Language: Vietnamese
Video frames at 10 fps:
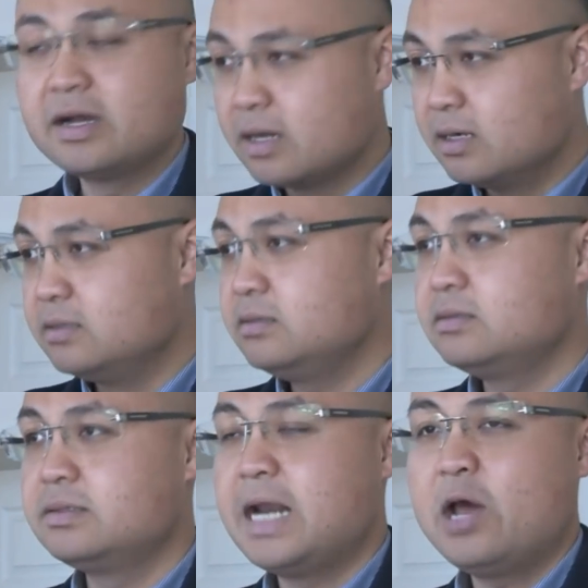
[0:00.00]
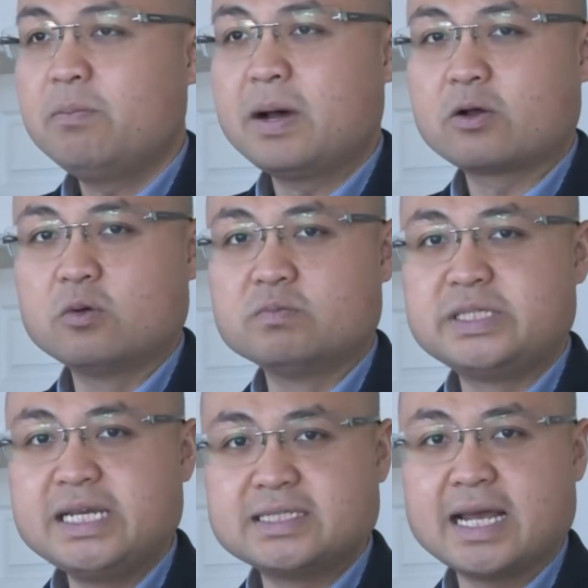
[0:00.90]
Yeah. Dạ. Mà ông nói rằng nếu chúng ta
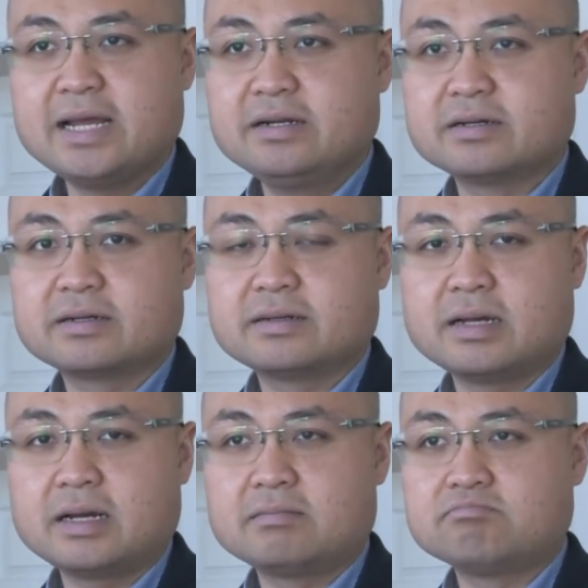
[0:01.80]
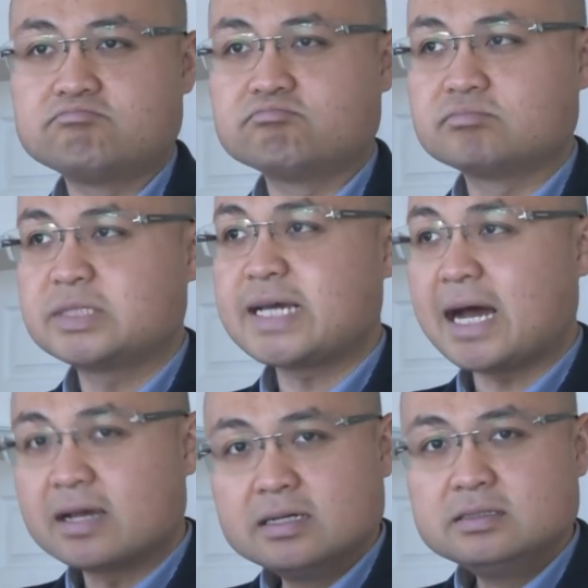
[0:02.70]
không sử dụng 83.000 đô la
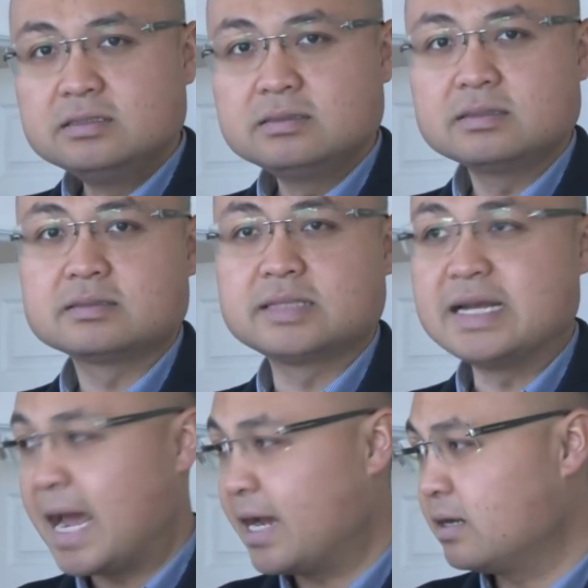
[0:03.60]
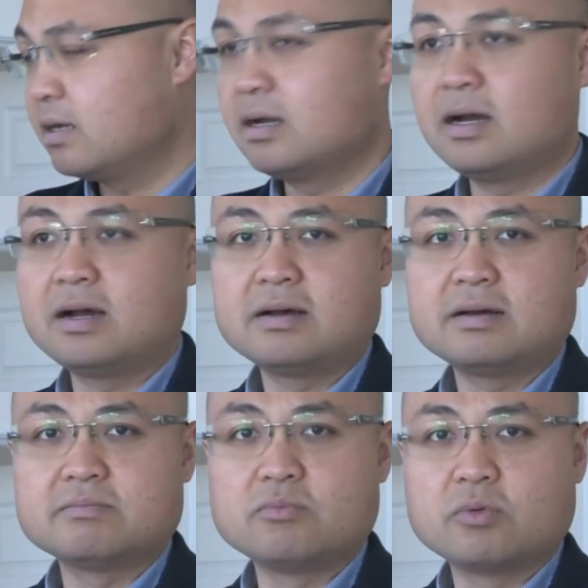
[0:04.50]
đó thì cũng không có ảnh hưởng gì